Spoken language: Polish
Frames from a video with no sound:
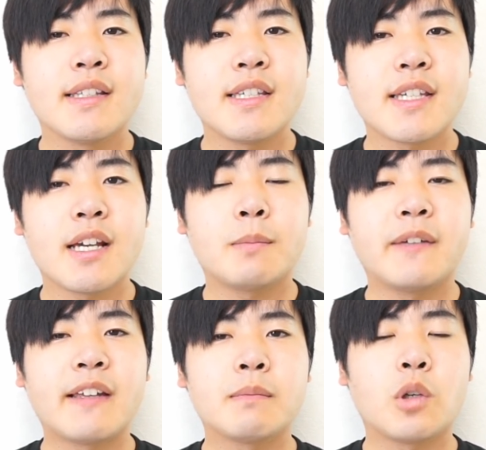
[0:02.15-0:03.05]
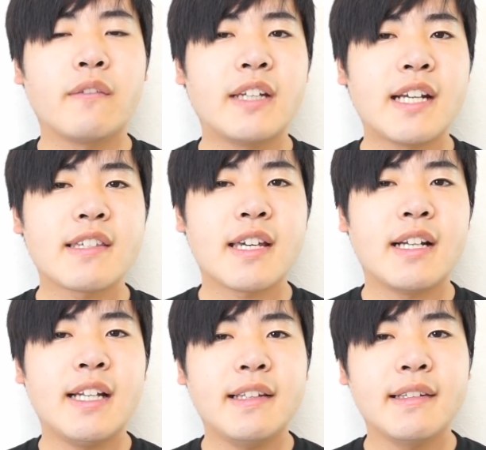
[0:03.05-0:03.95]
Dzisiaj opowiem o
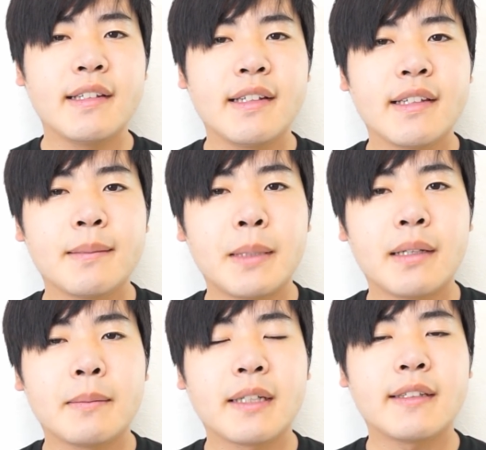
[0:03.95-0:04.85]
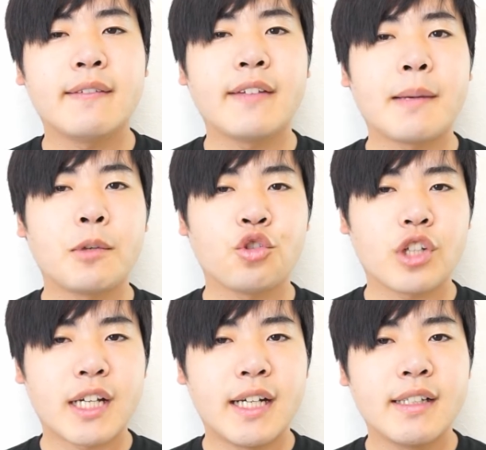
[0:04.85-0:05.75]
wyrazie lis z perspektywy
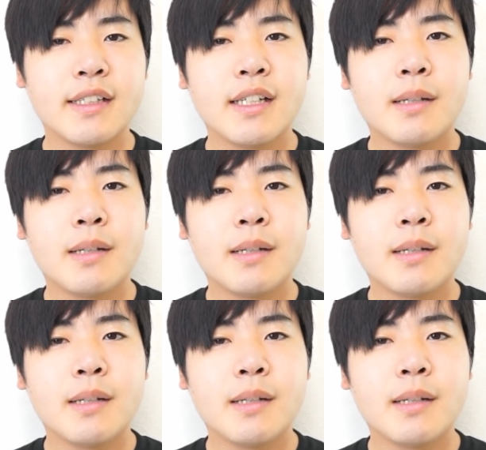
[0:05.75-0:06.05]
Japończyka,